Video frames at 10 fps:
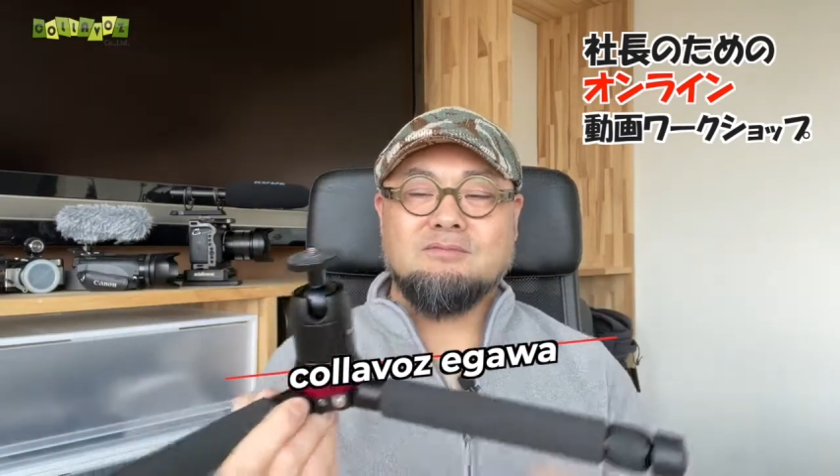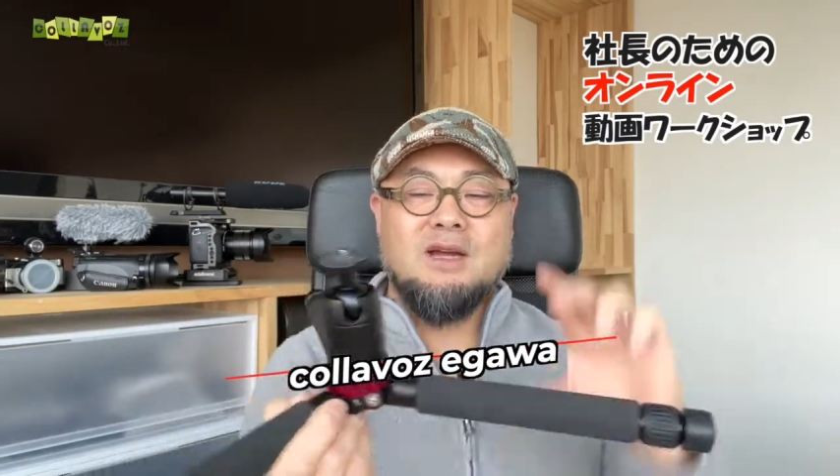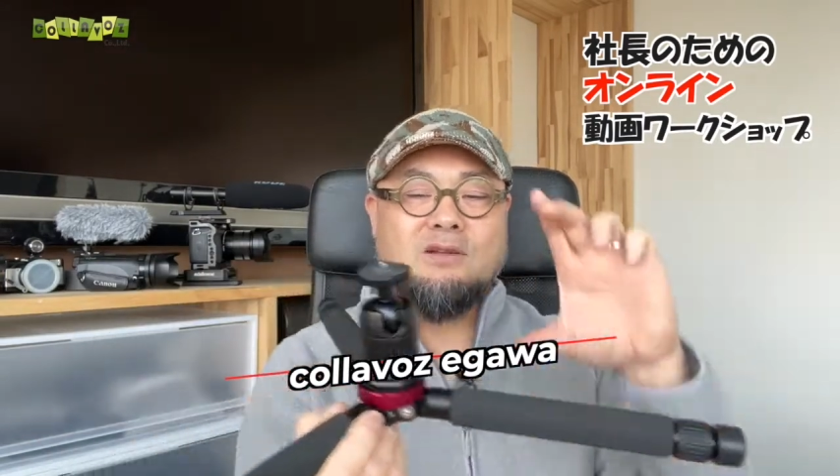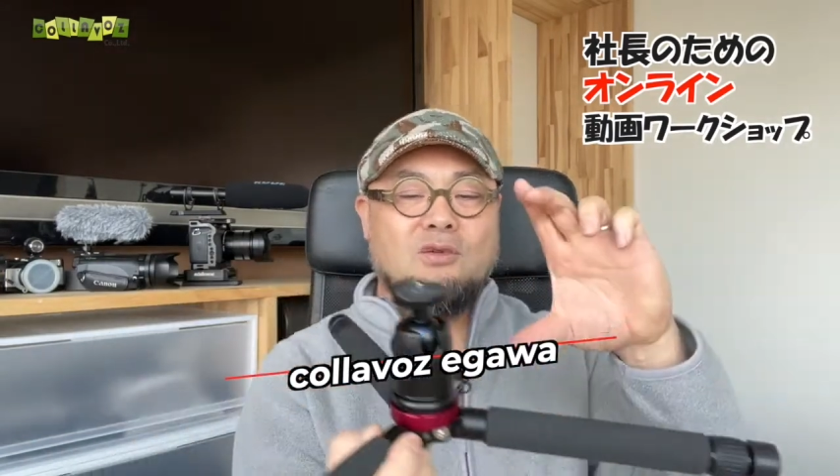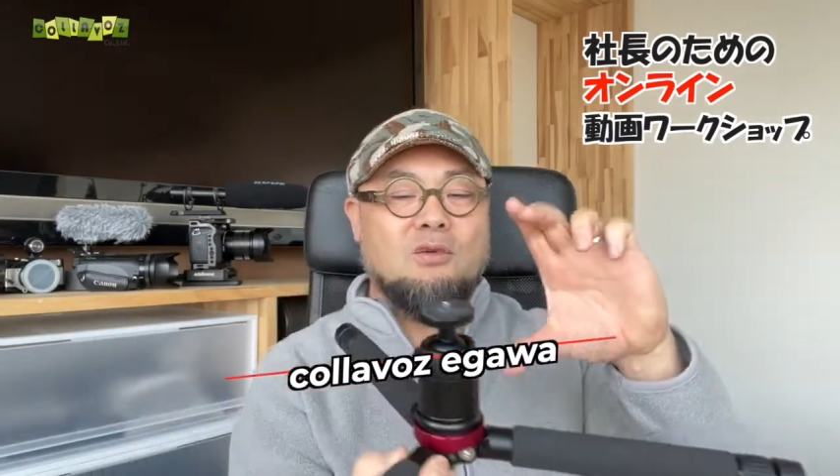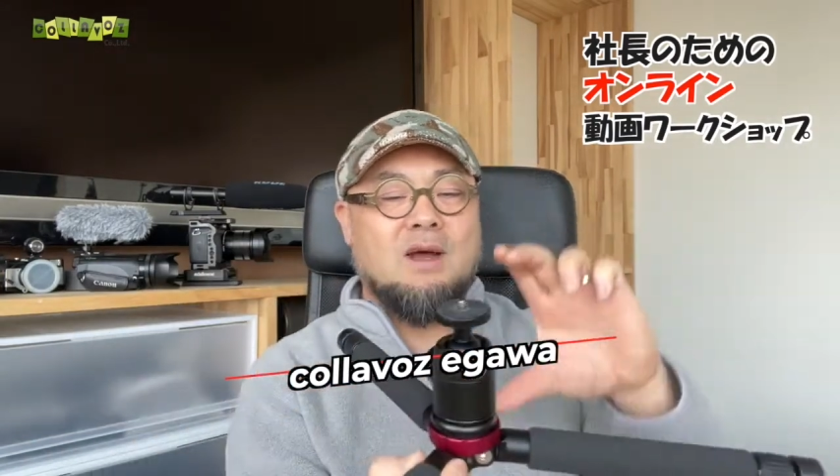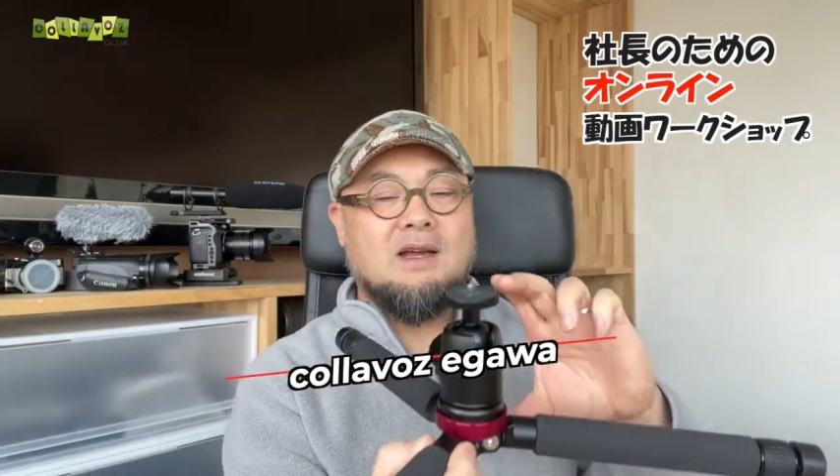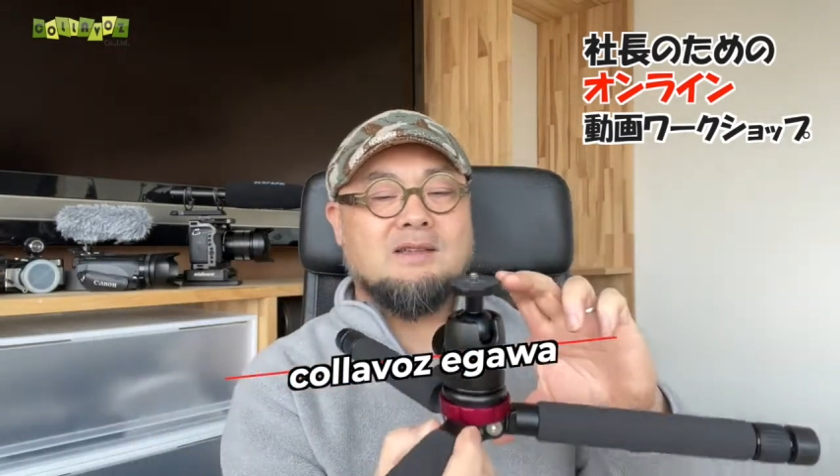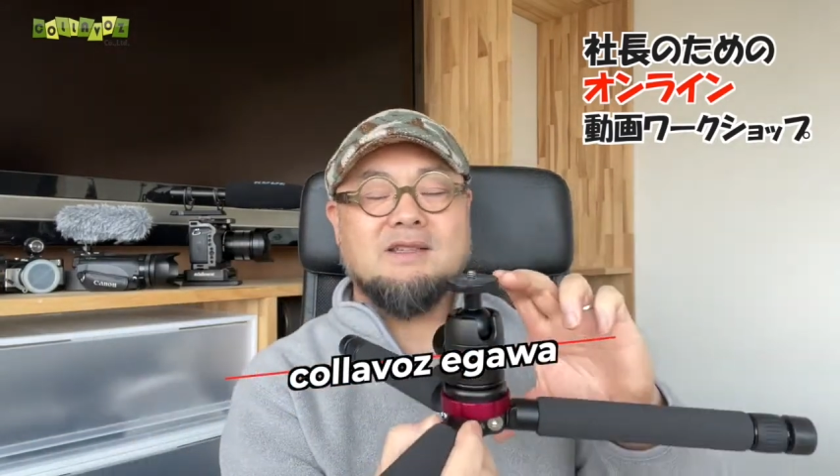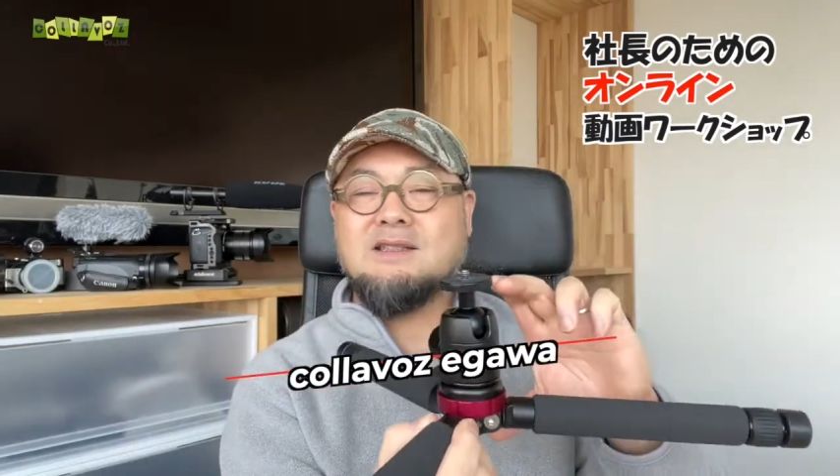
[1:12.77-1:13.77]
まあ、要
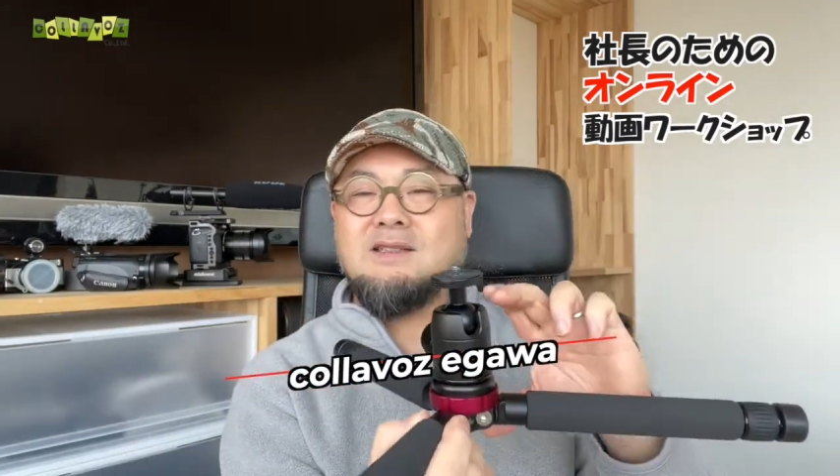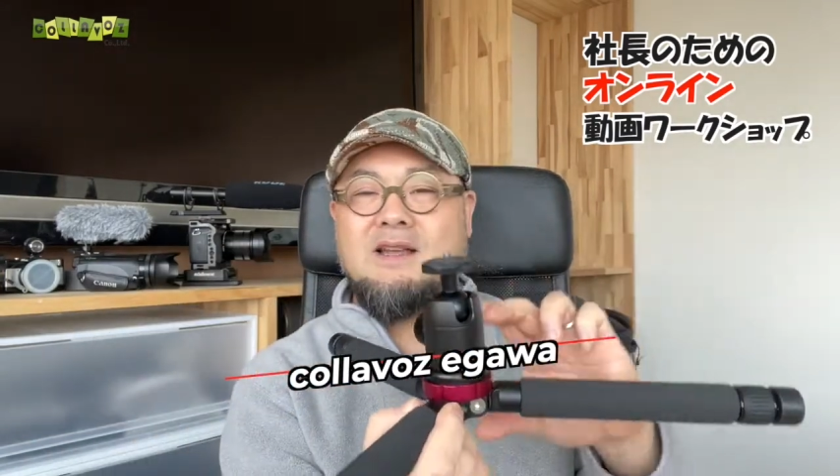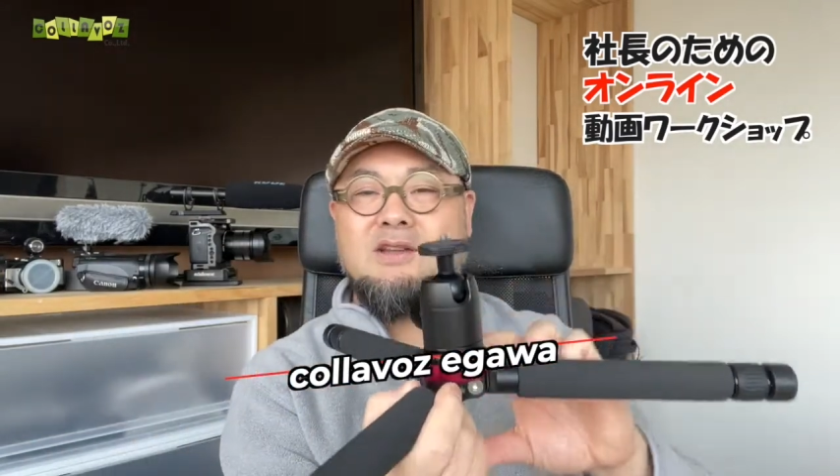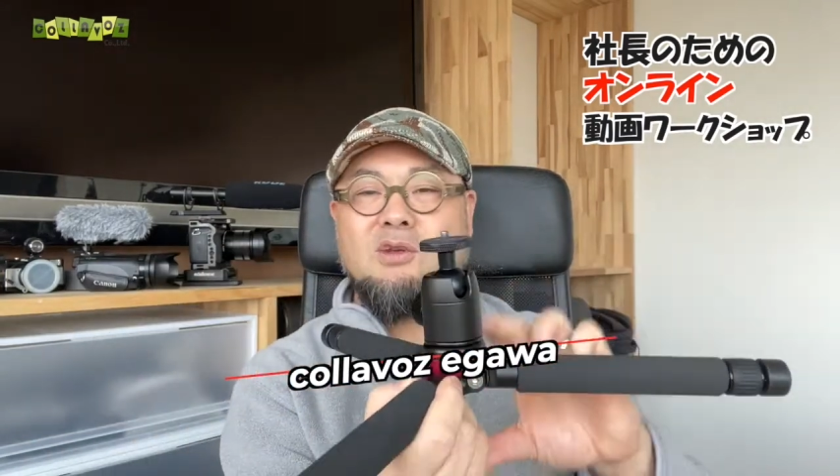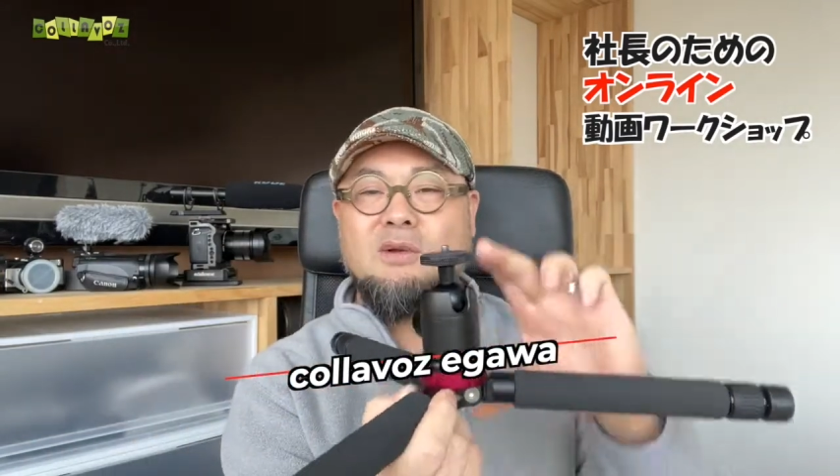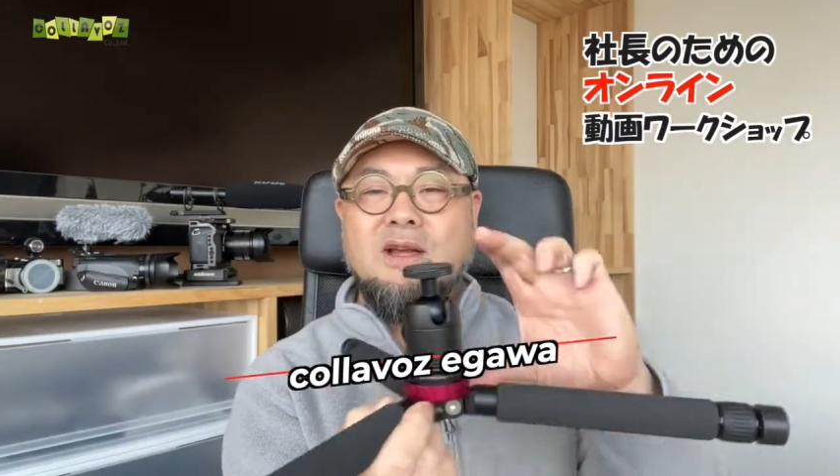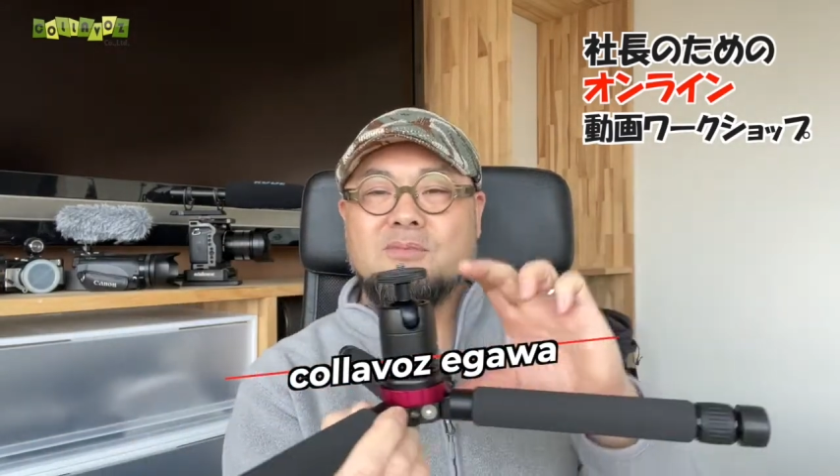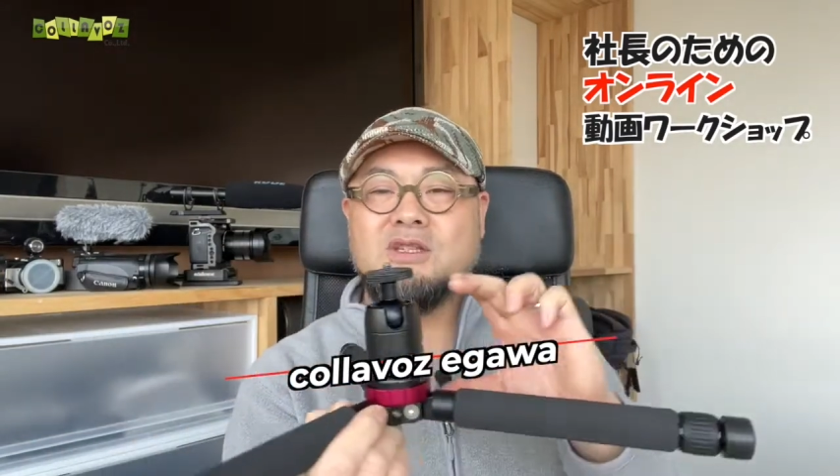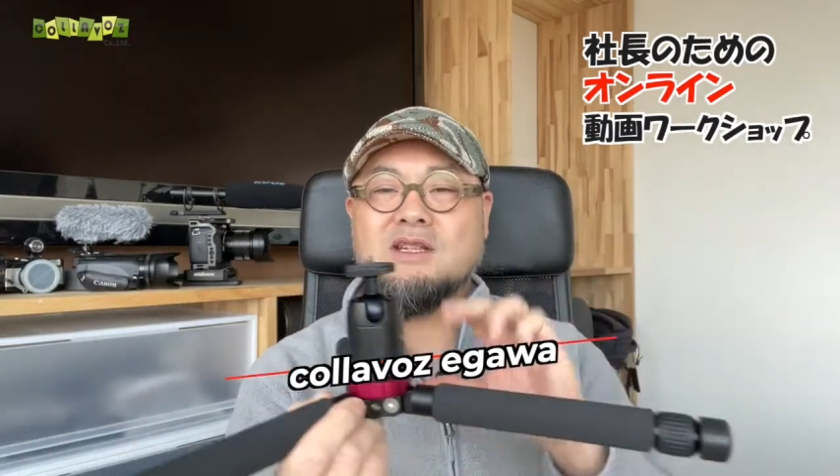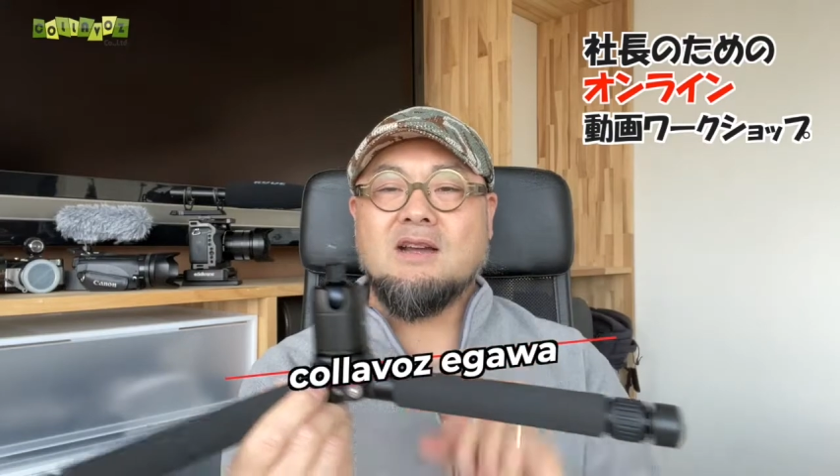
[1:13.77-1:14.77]
は撮影距離が
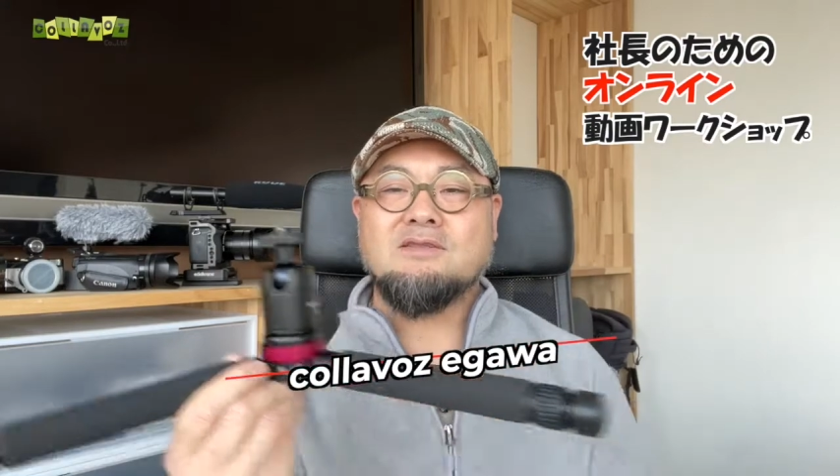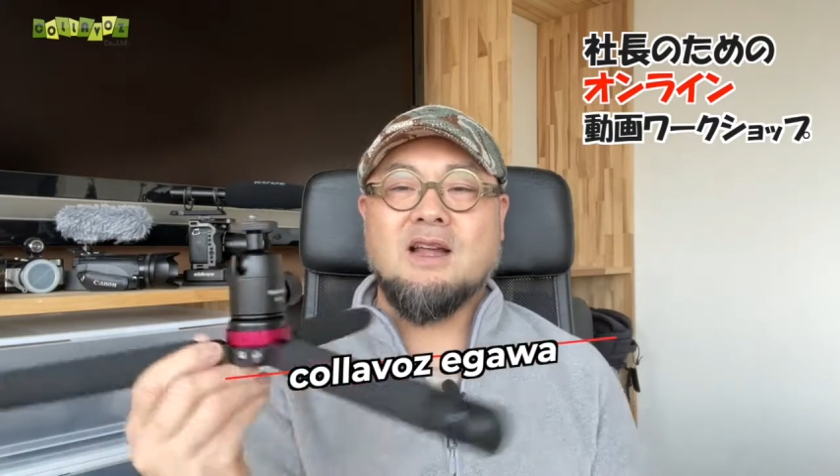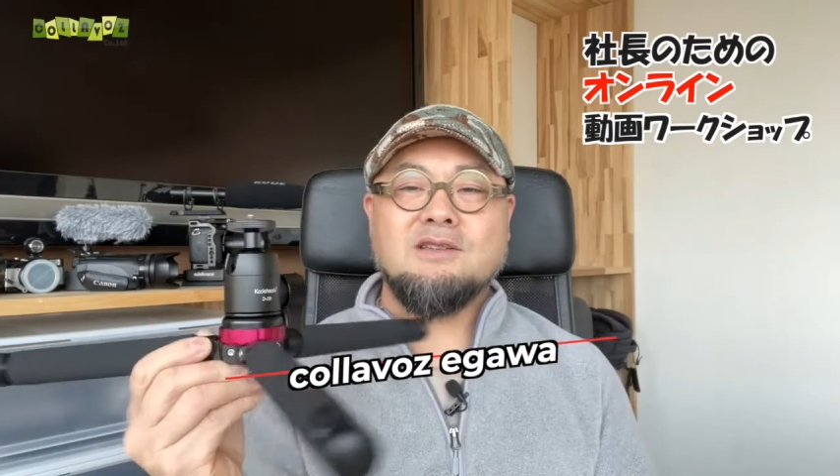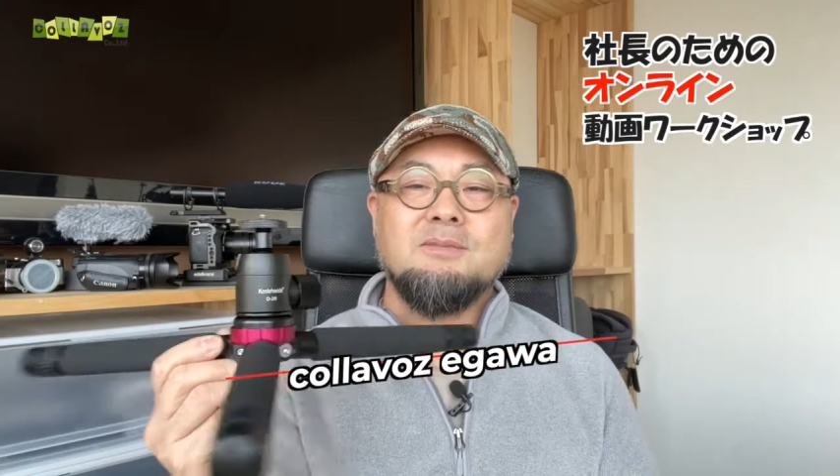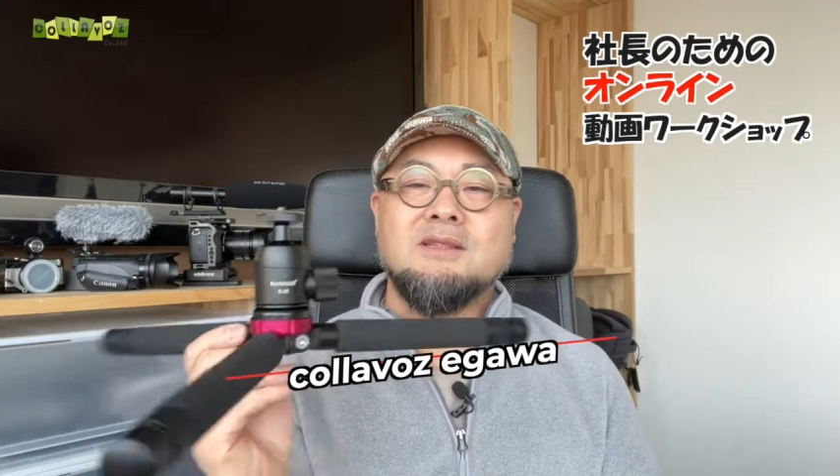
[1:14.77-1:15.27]
短くなり